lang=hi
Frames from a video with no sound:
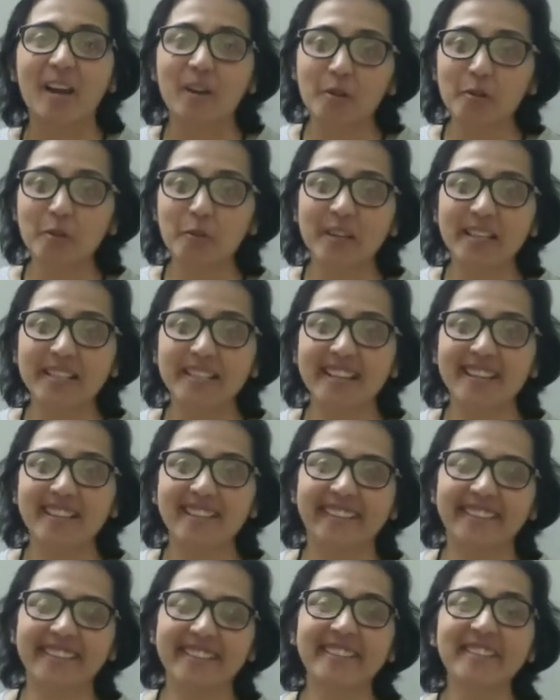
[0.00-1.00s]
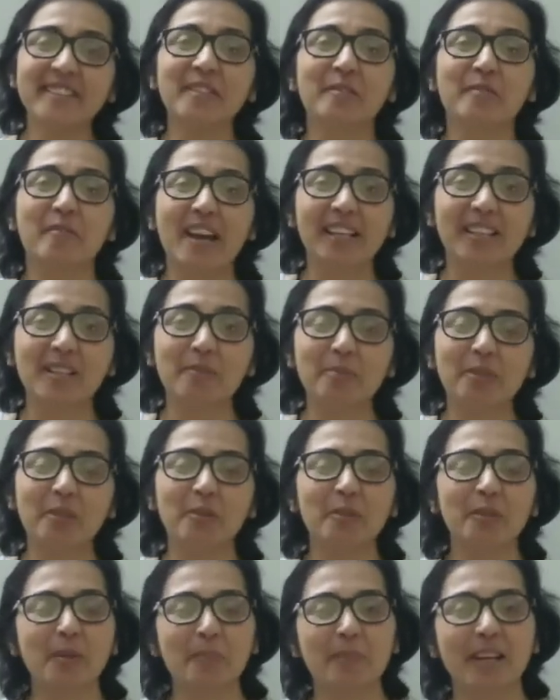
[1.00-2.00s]
हेलो स्टूडेंट्स एंड लर्नर्स वेलकम
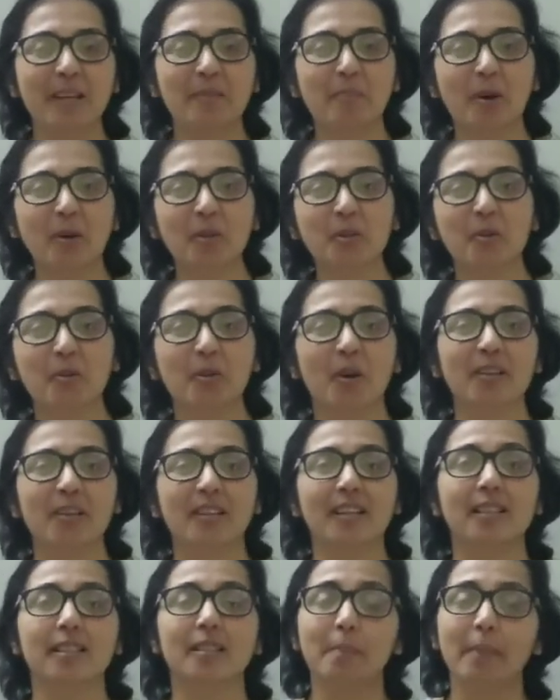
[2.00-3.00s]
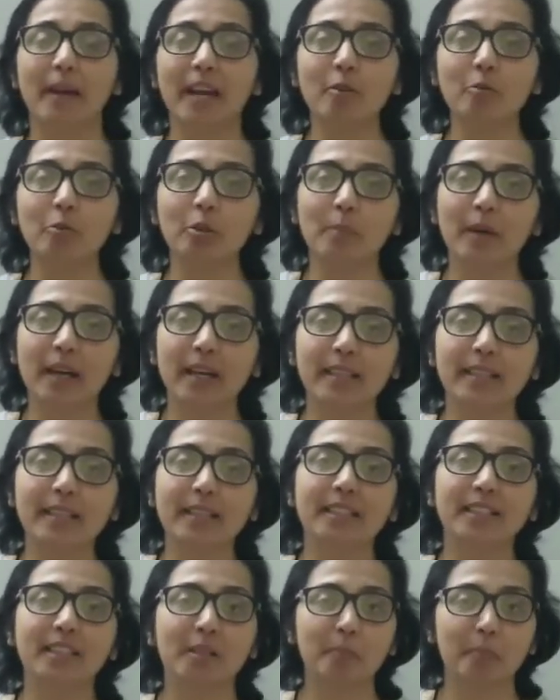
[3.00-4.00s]
टू द ब्रेन बॉक्स ट्यूटोरियल्स मैं हूं तुम्हारी
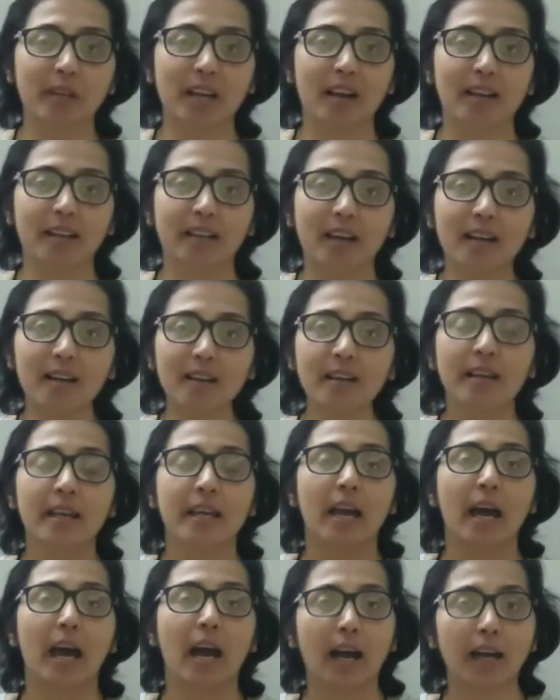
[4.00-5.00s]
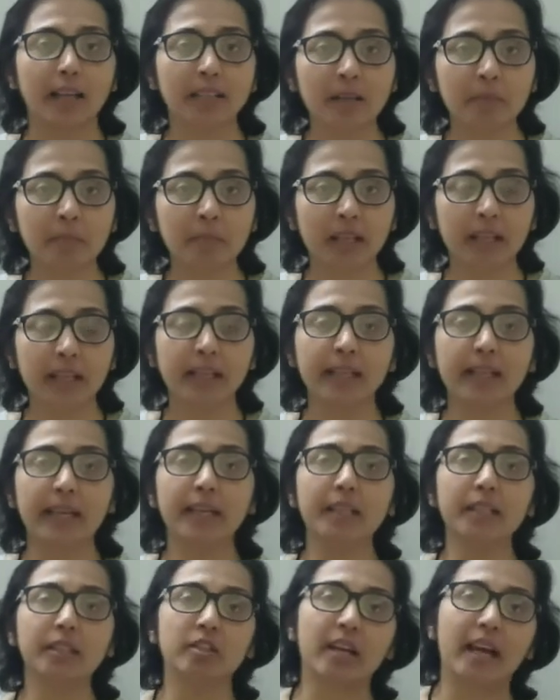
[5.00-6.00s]
टीचर प्रियंका आज हम
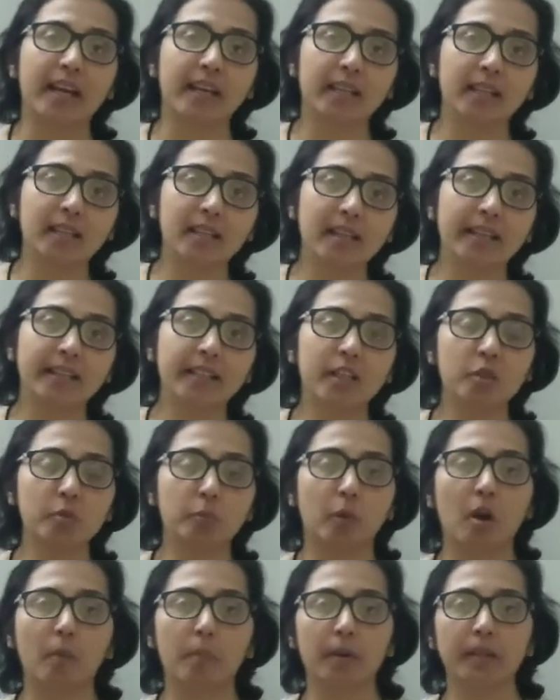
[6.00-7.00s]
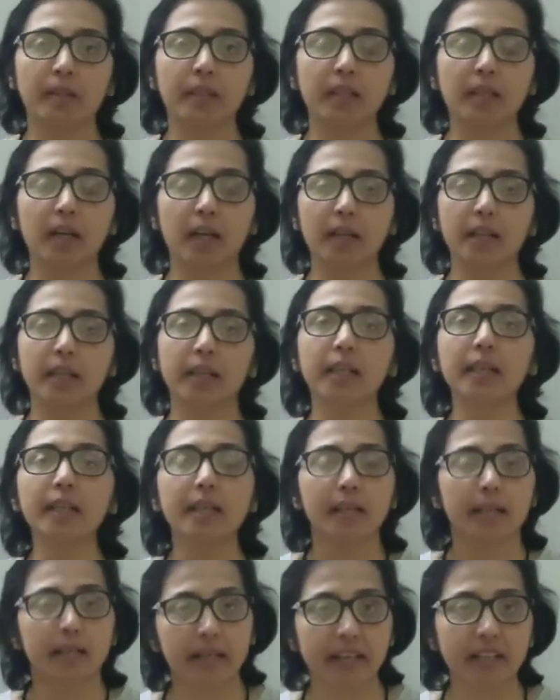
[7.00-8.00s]
करेंगे ट्रायंगल एंड इट्स प्रॉपर्टी का ही
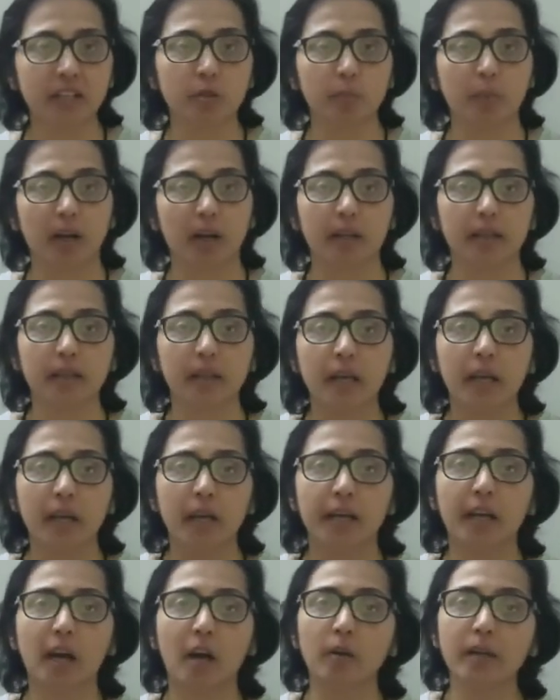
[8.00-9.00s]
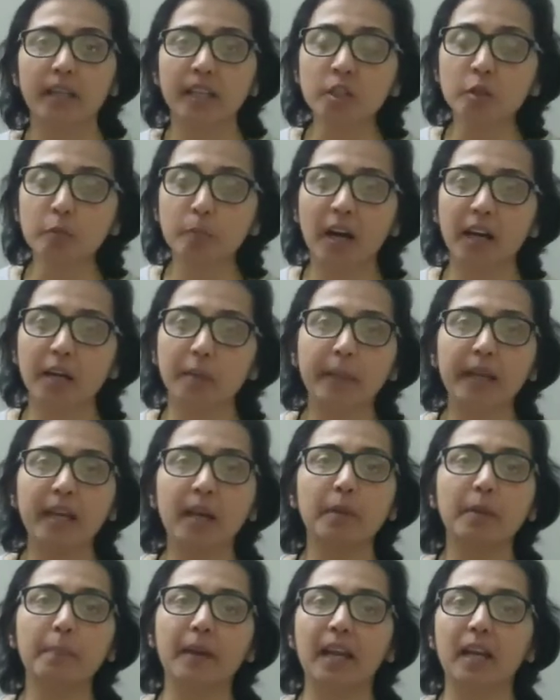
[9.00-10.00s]
नेक्स्ट पार्ट नाउ इस पार्ट में
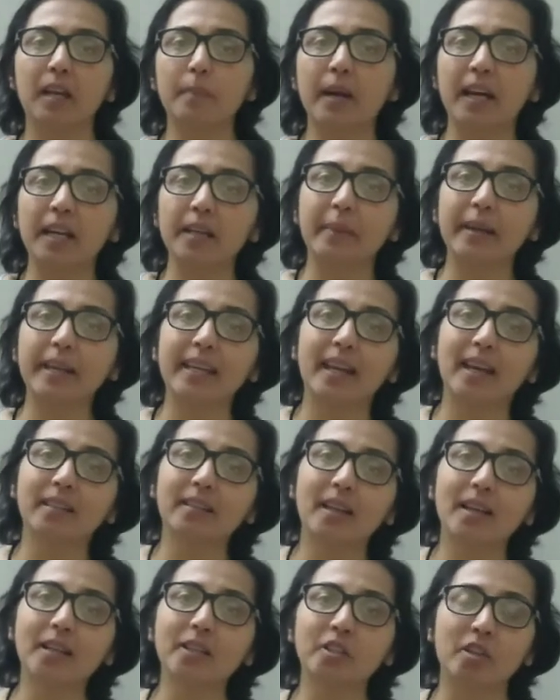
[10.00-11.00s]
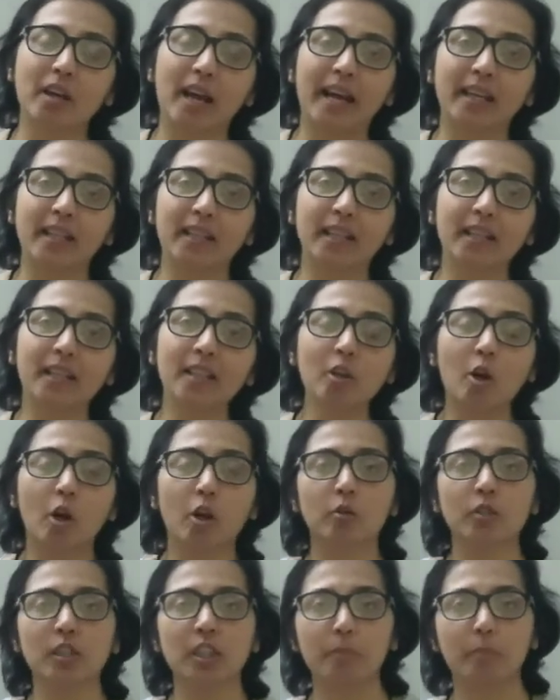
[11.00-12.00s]
हमने पहले पार्ट में किया था ट्रायंगल
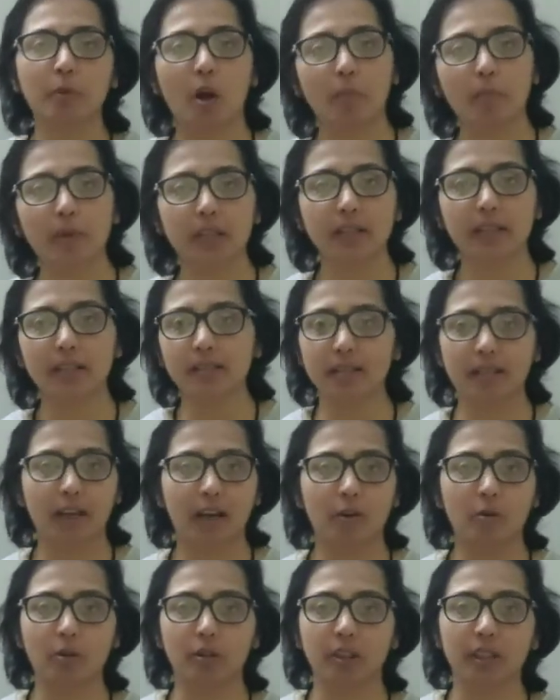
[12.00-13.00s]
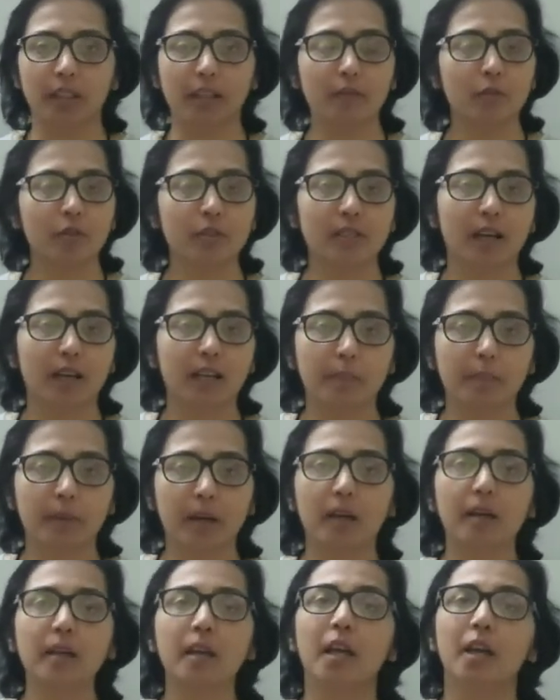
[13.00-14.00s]
और उसकी प्रॉपर्टीज़ क्या होती है वो सारे
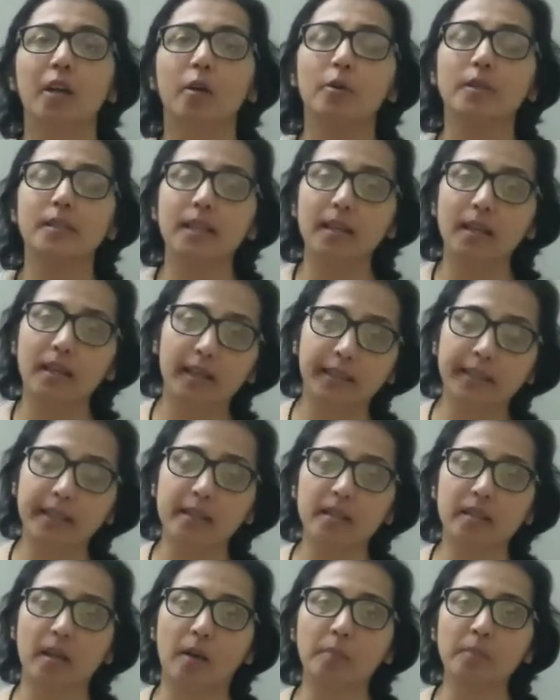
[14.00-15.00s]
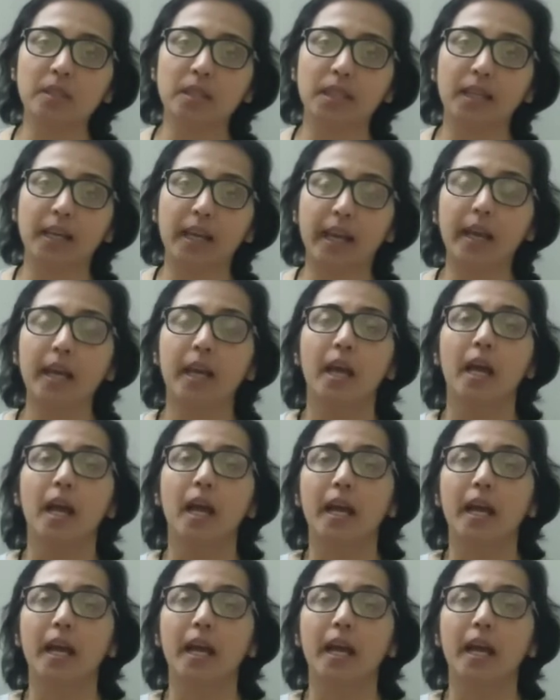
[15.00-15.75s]
पार्ट उससे रिलेटेड सम्स किए